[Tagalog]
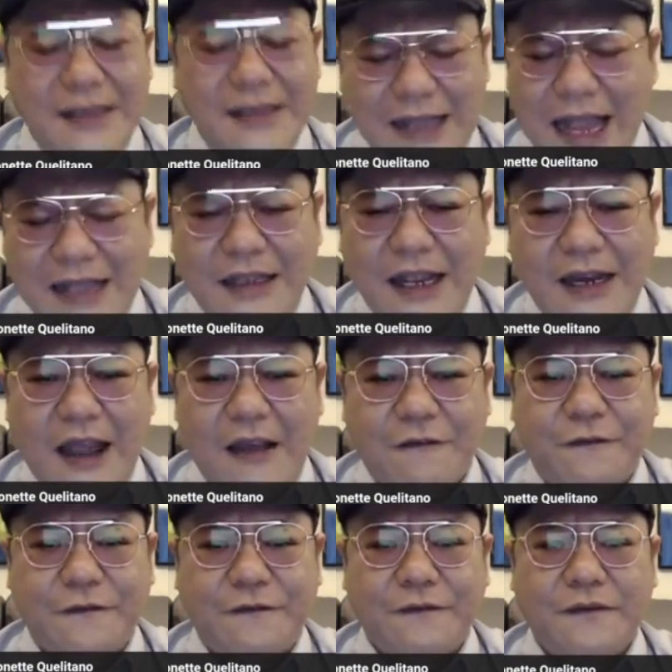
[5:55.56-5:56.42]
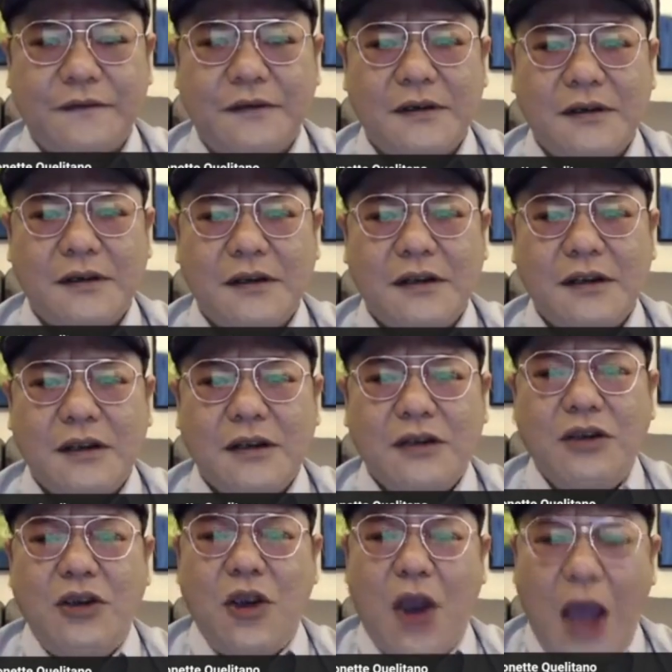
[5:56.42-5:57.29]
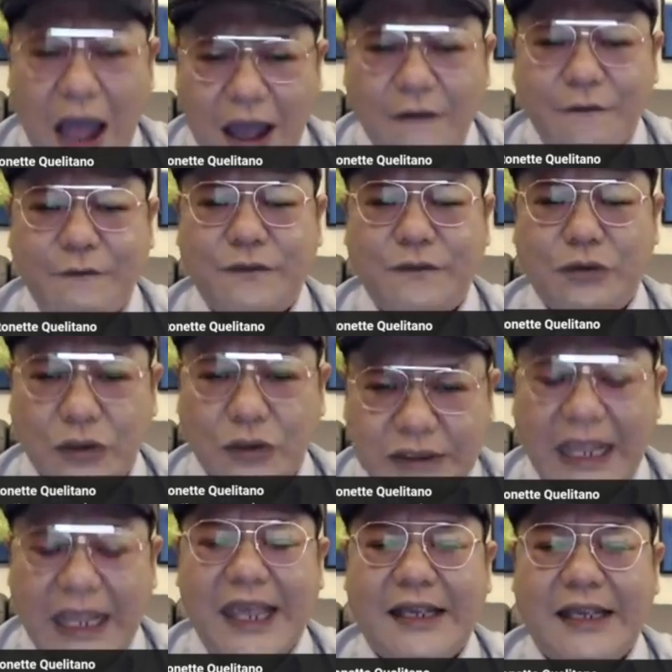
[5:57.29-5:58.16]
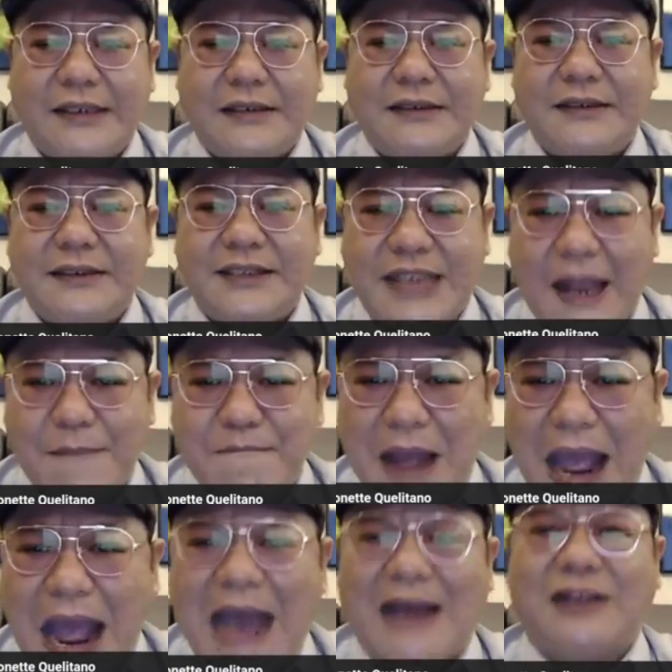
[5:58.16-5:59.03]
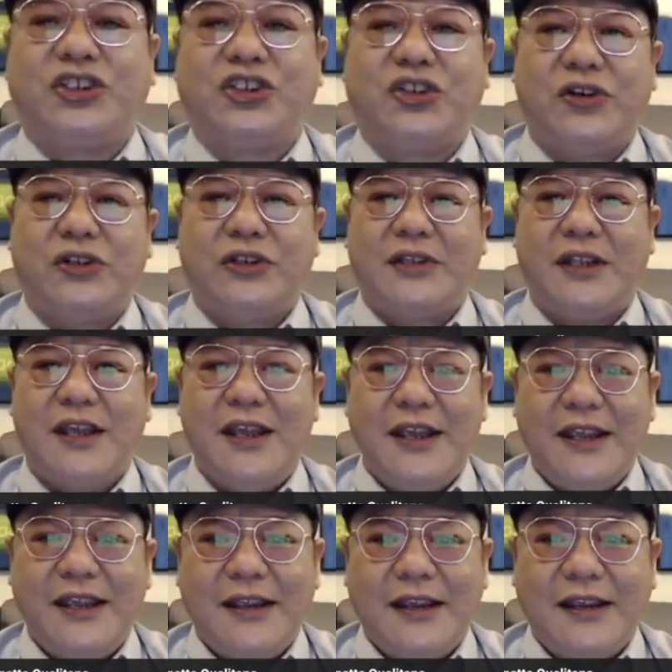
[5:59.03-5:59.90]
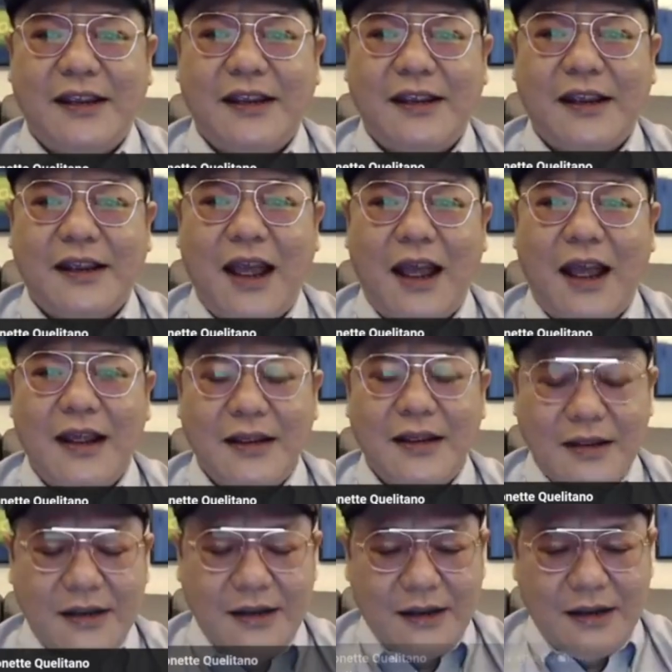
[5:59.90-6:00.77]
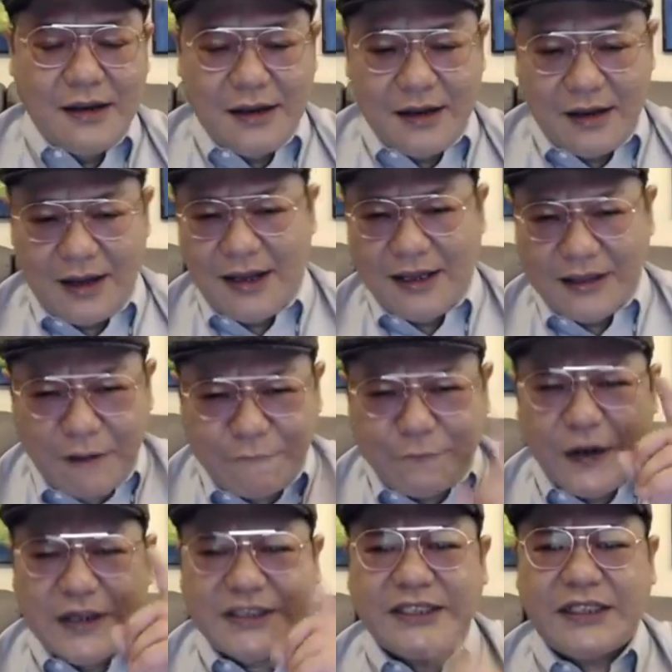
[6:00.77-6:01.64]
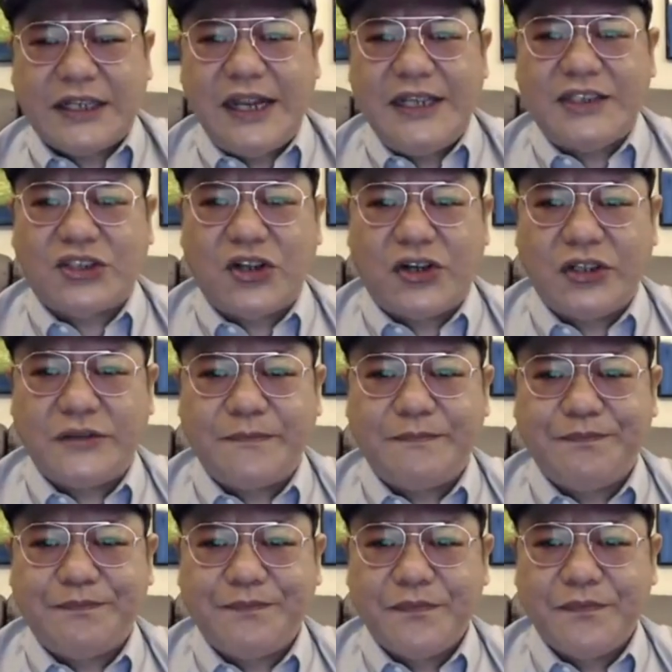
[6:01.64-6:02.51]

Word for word: Not enough. You have to take some action. Huh? Uh, the first reason